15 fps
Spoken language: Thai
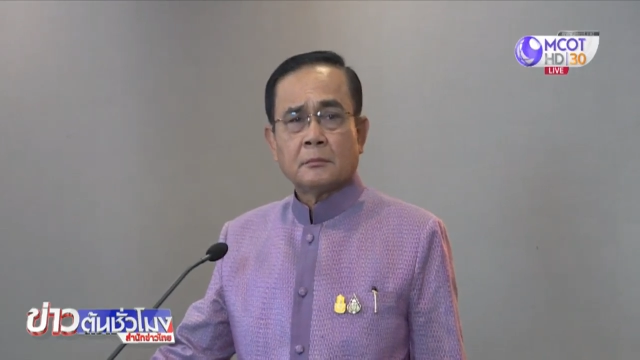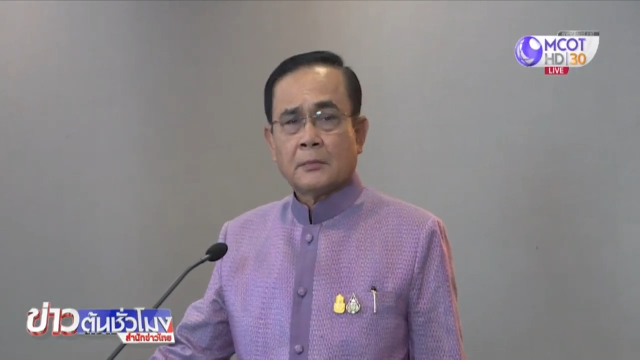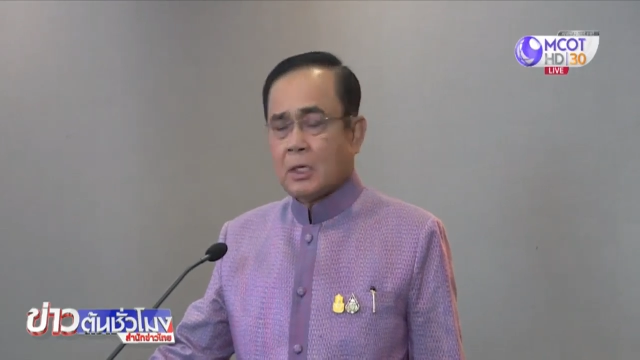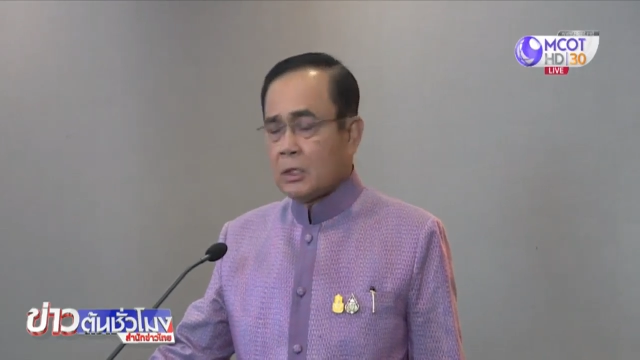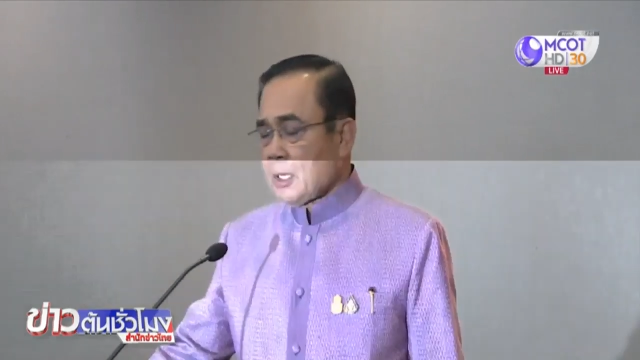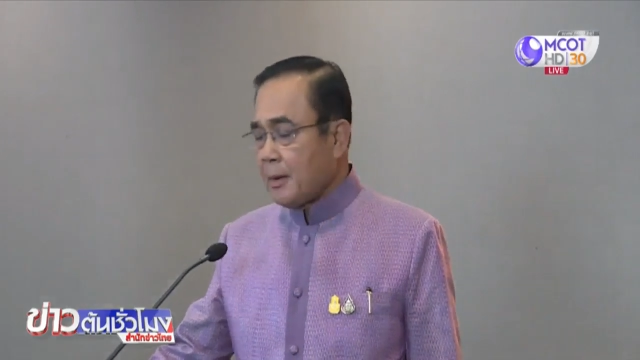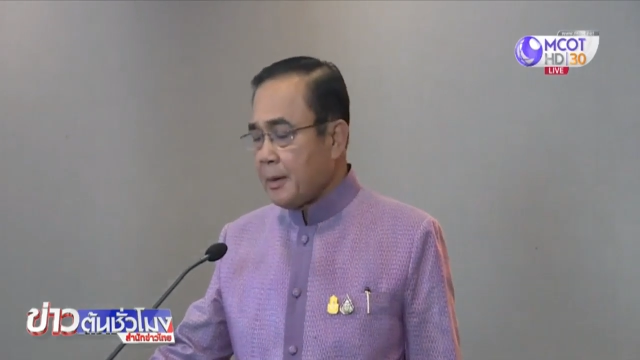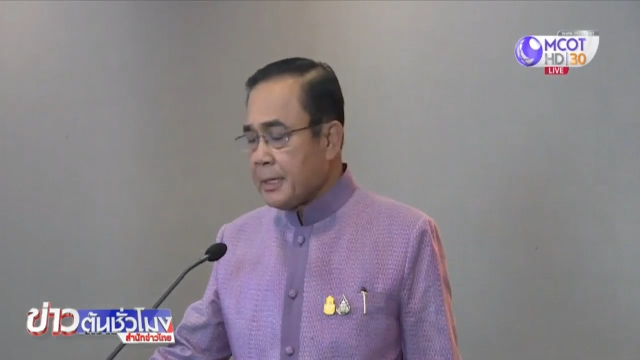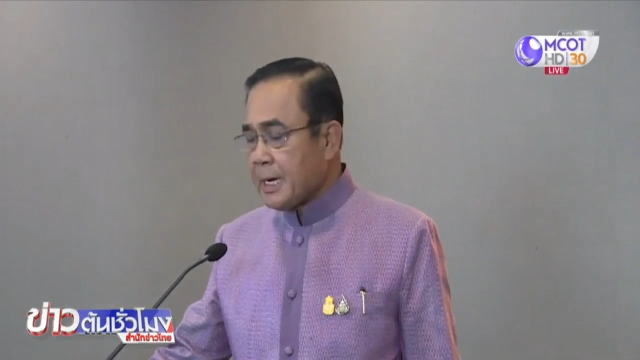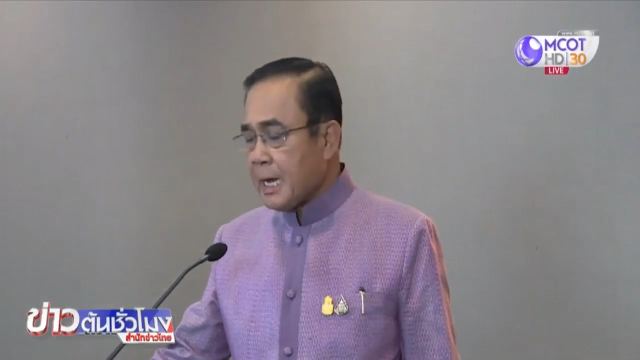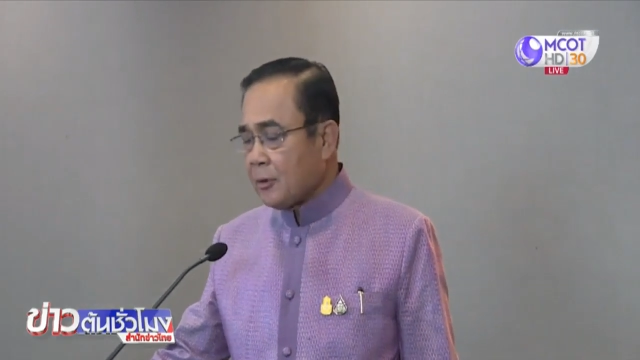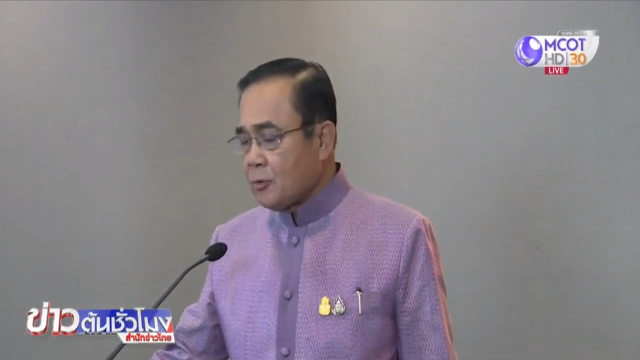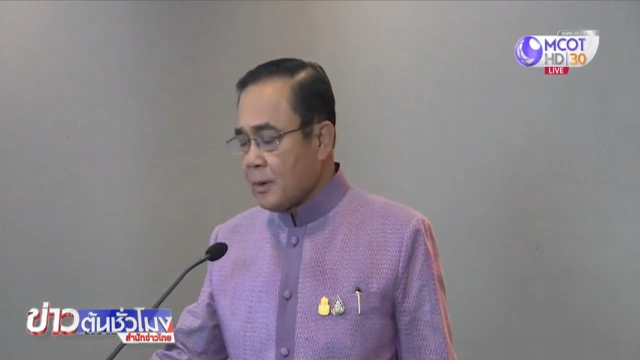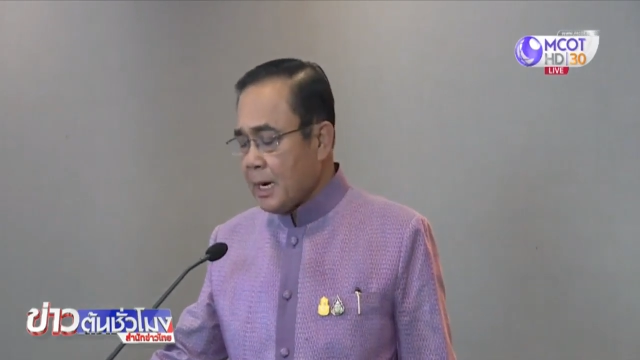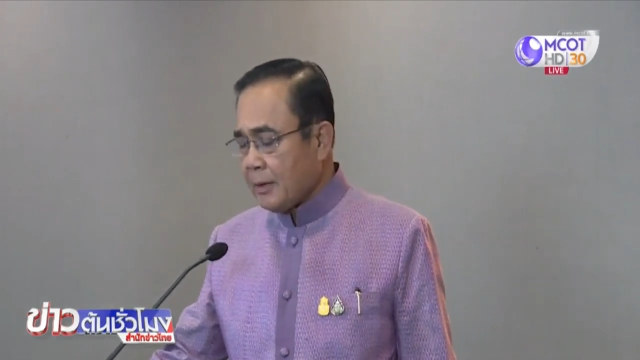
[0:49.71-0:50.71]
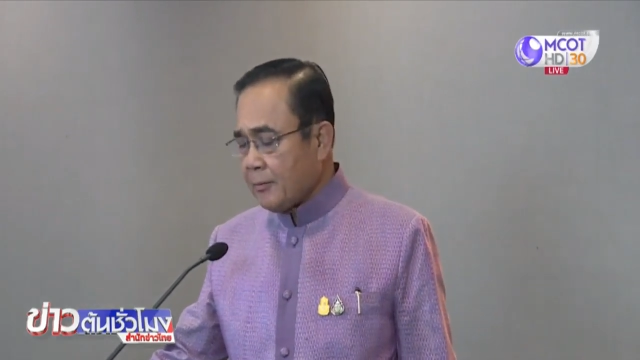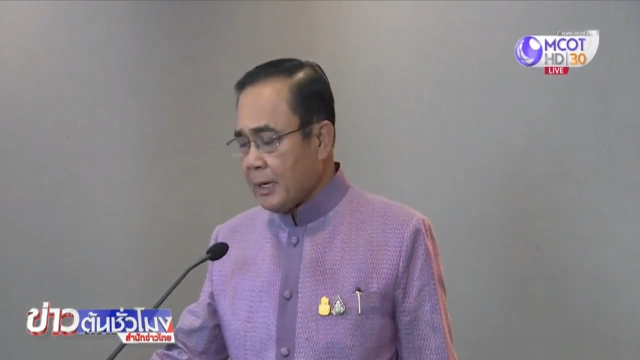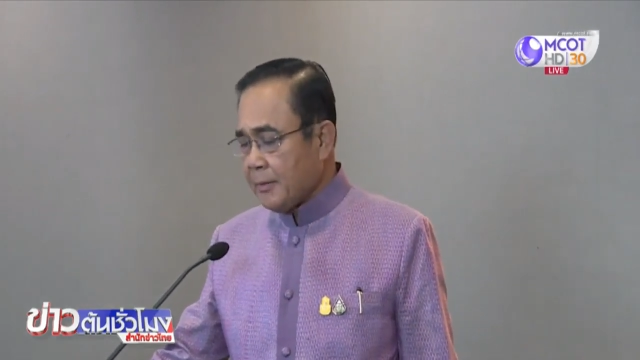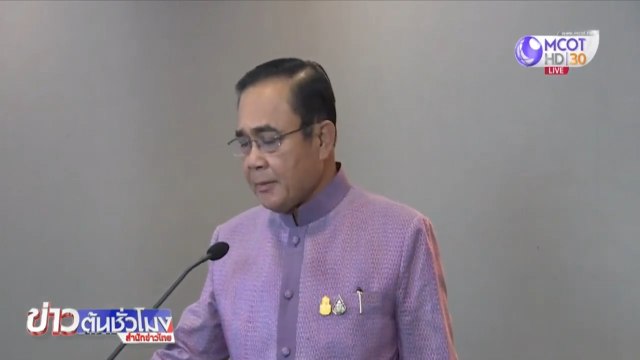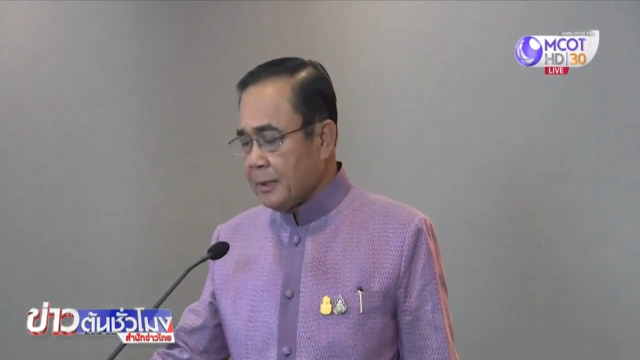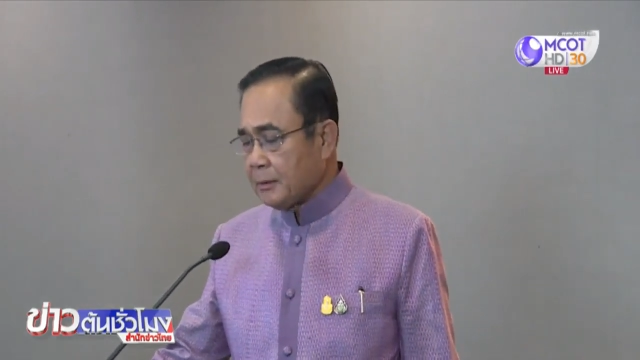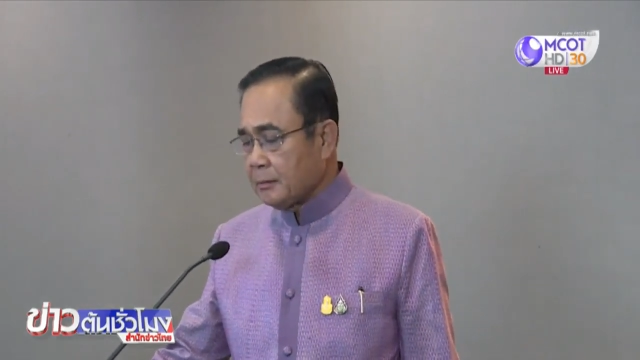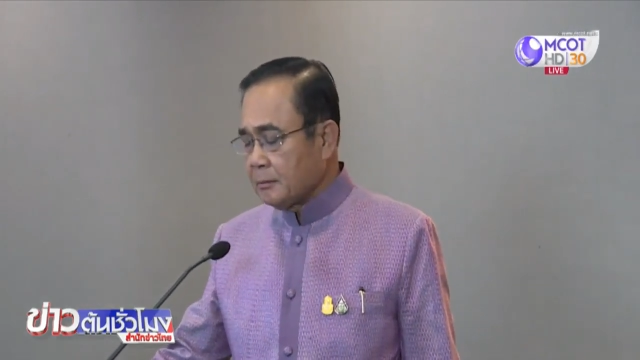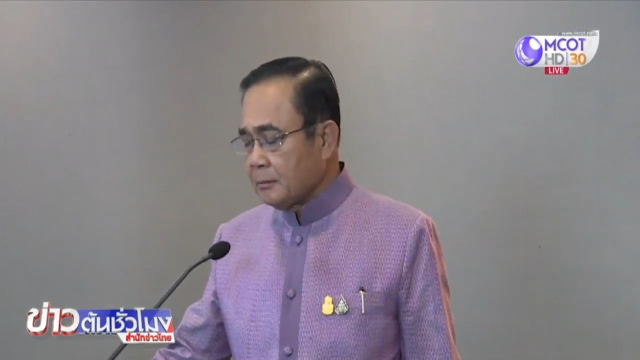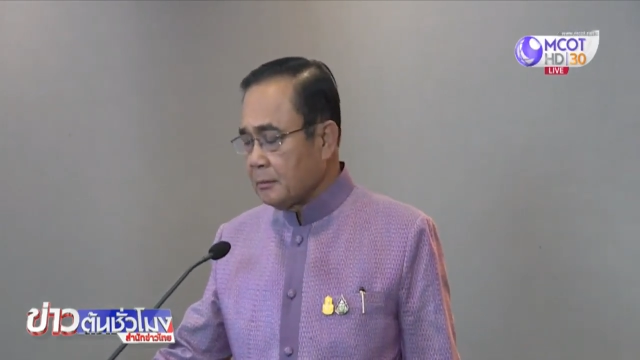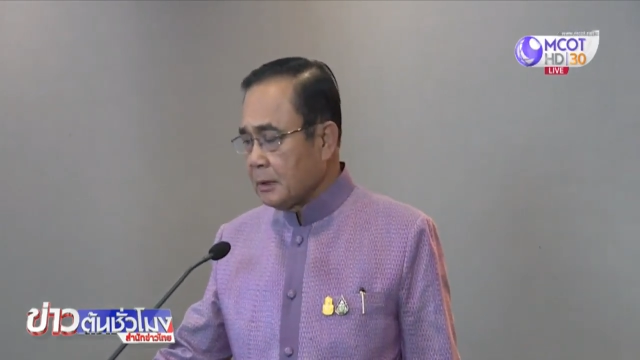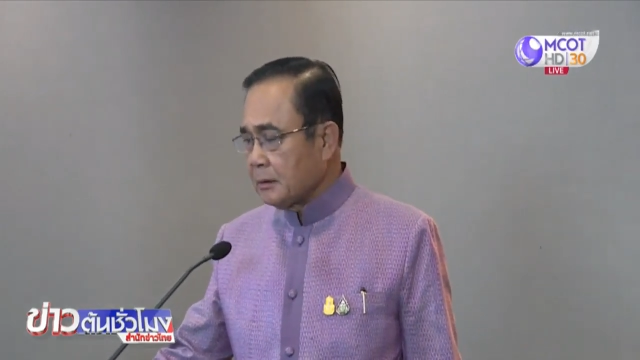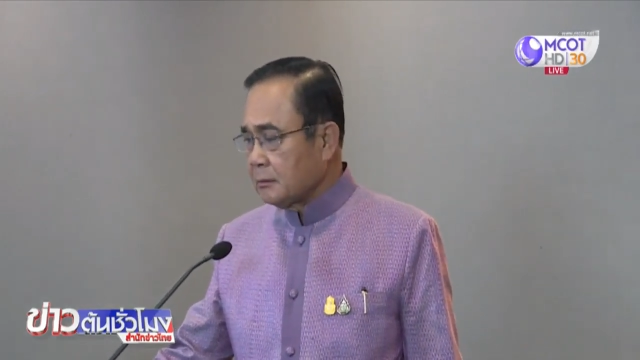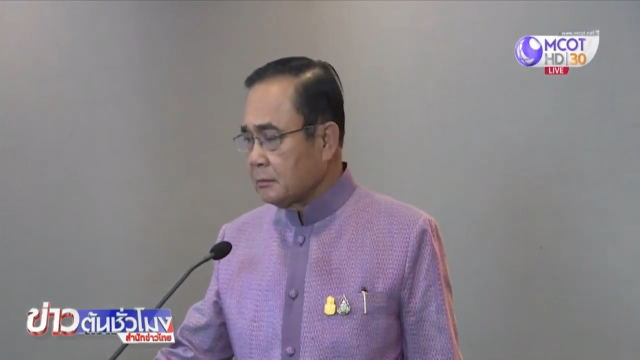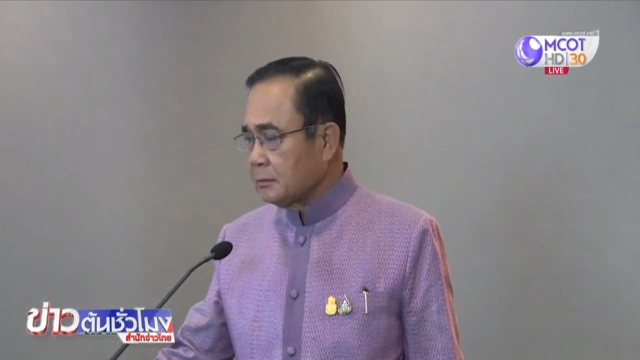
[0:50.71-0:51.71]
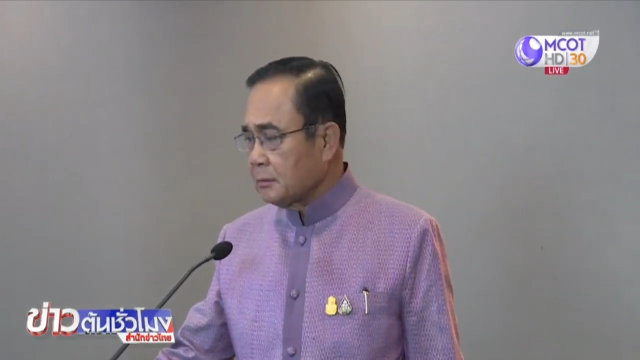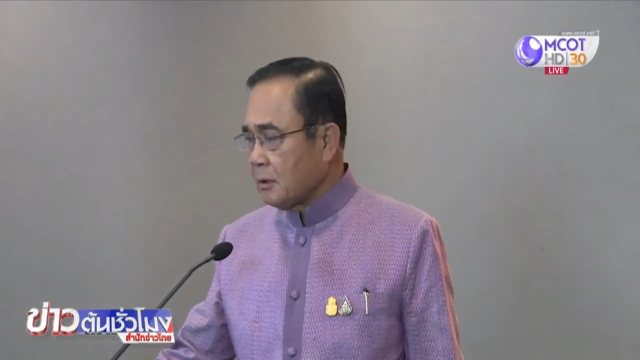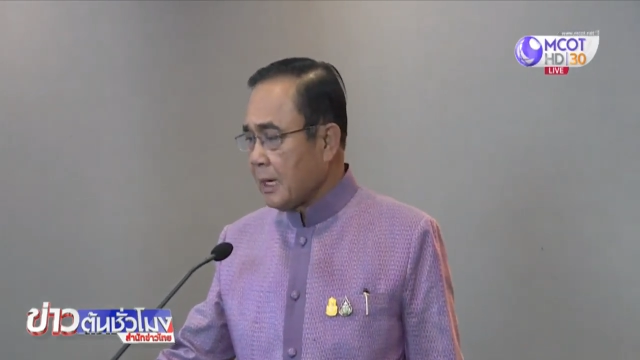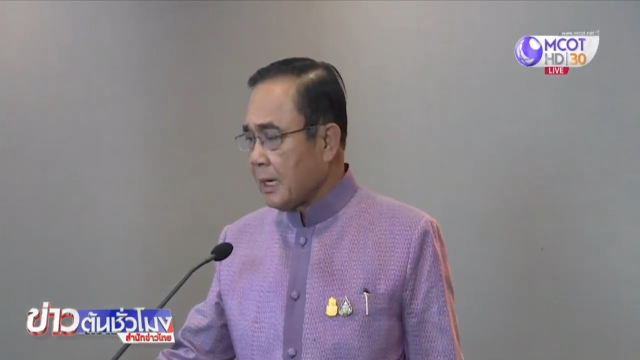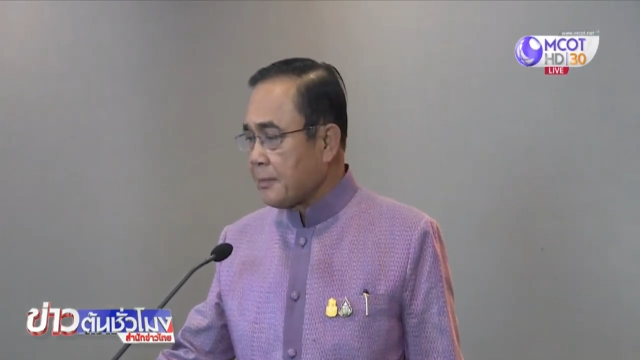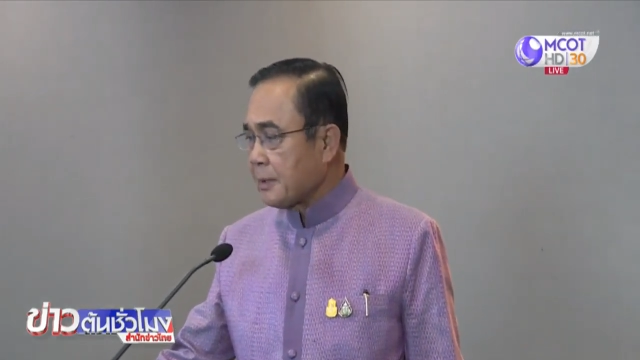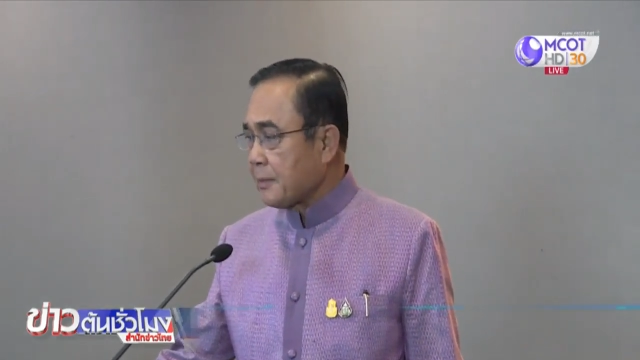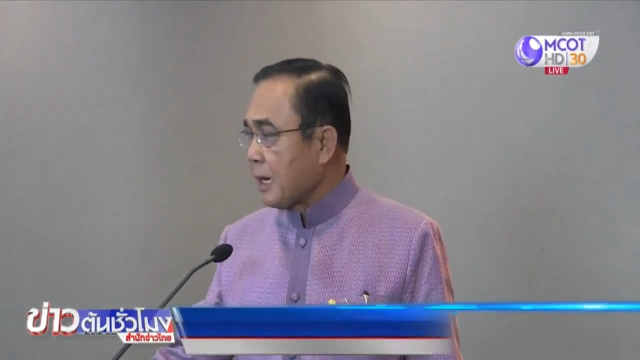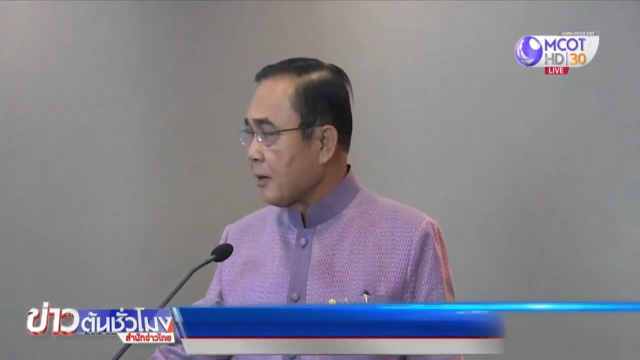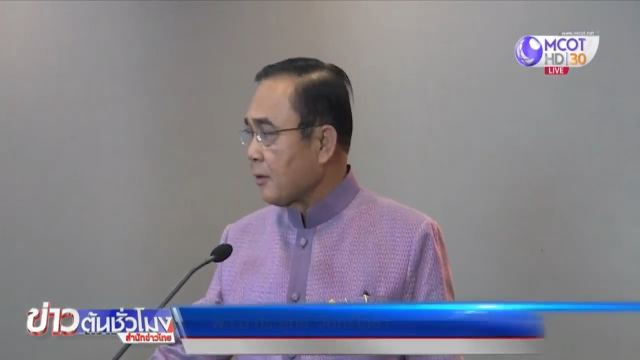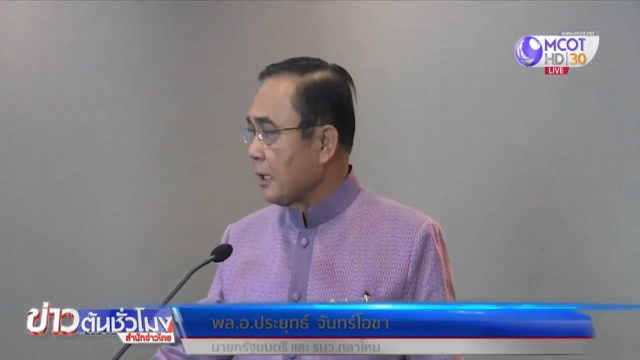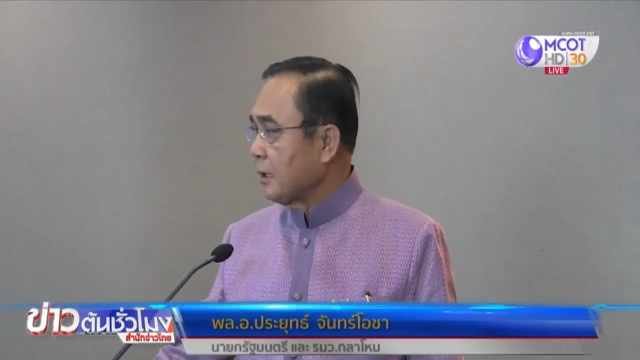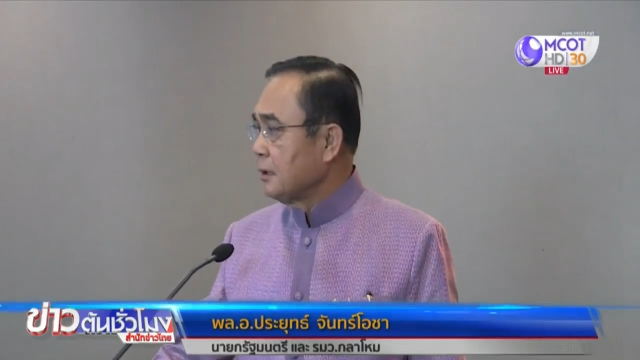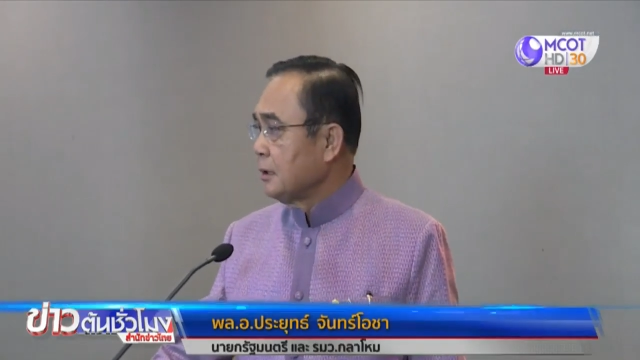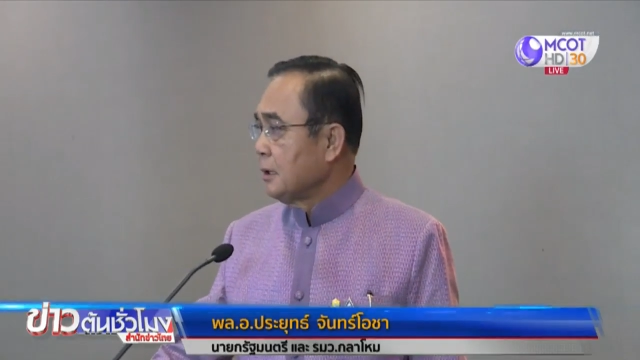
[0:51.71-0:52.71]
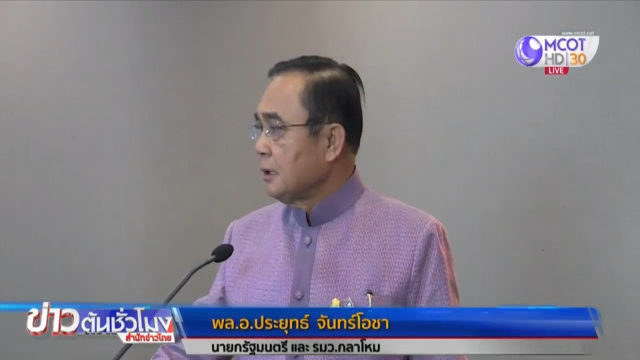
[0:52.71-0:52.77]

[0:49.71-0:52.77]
ก็ต้องไปพิจารณาร่วมกันว่าเอ๊ะมันมันต้องรับหรือเปล่าล่ะ